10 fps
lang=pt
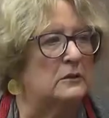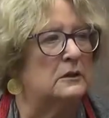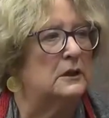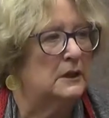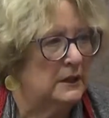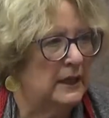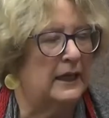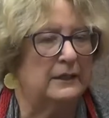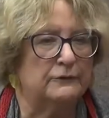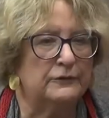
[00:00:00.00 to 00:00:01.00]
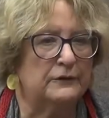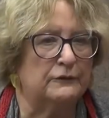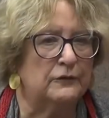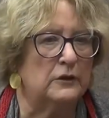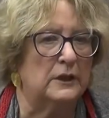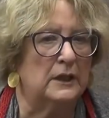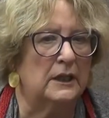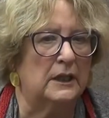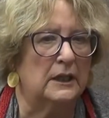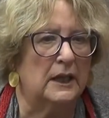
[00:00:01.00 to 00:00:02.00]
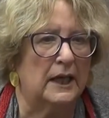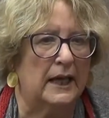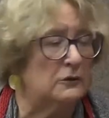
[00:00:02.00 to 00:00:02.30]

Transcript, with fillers: anos. É, e, e foi, é, é, eram